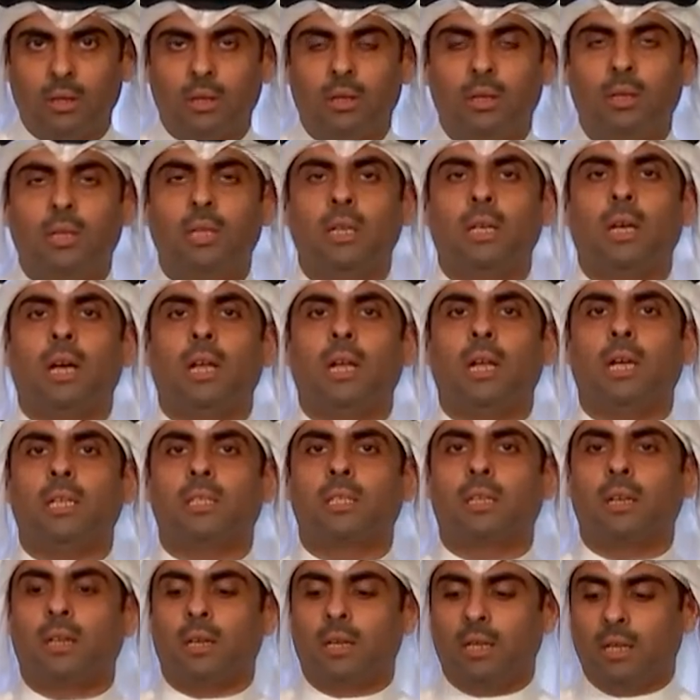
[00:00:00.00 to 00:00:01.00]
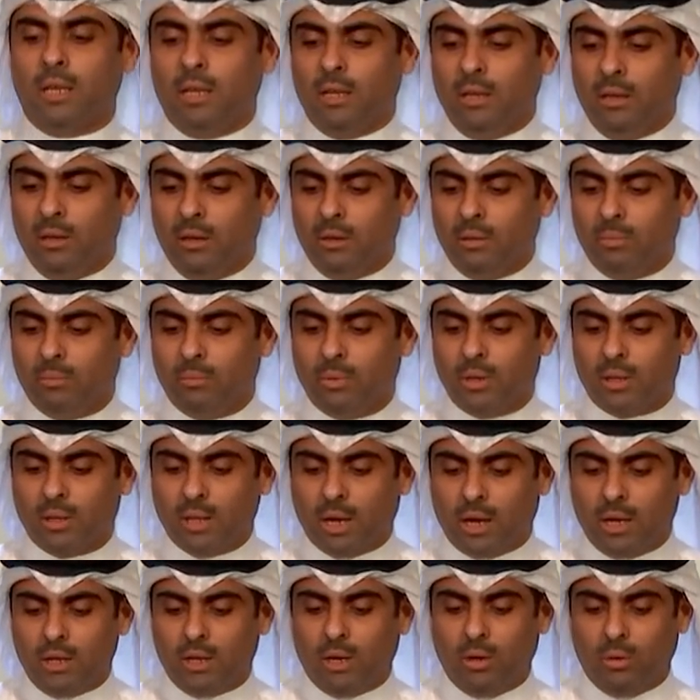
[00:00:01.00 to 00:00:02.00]
للعسكريين
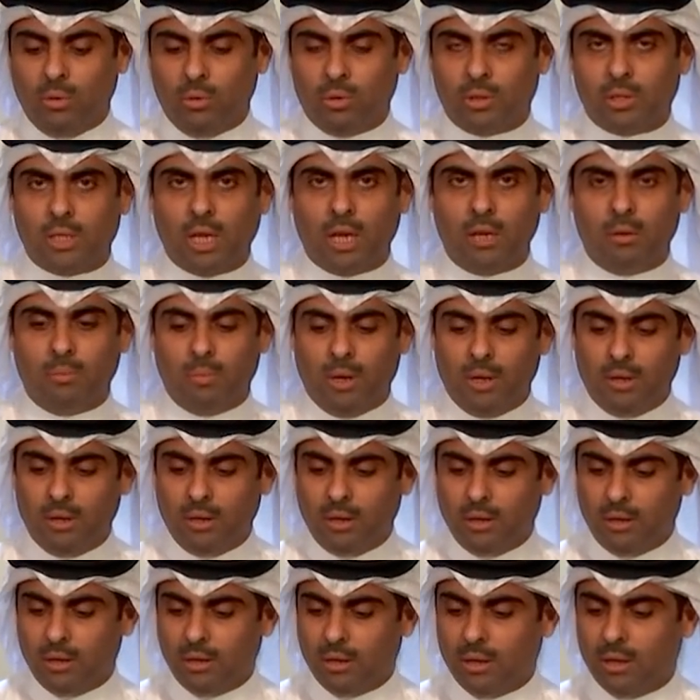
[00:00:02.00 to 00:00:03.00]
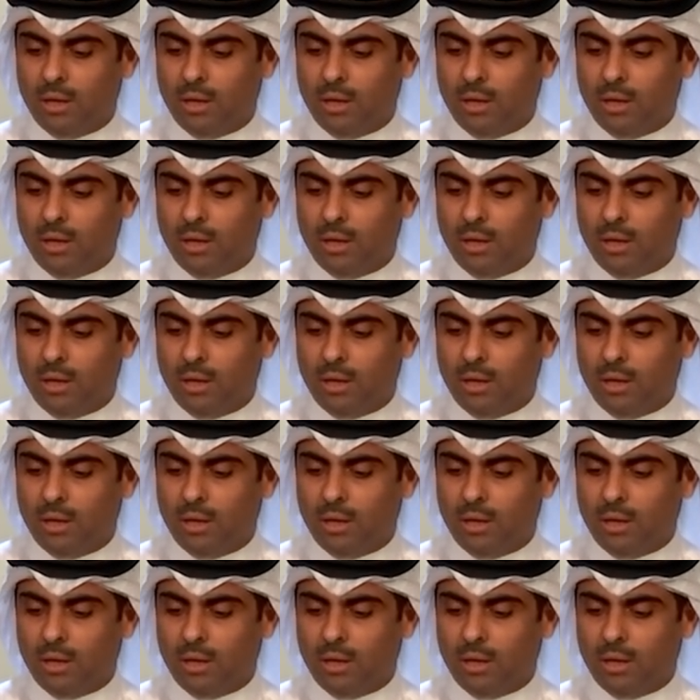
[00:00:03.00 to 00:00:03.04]
بالتالي يعود سلبا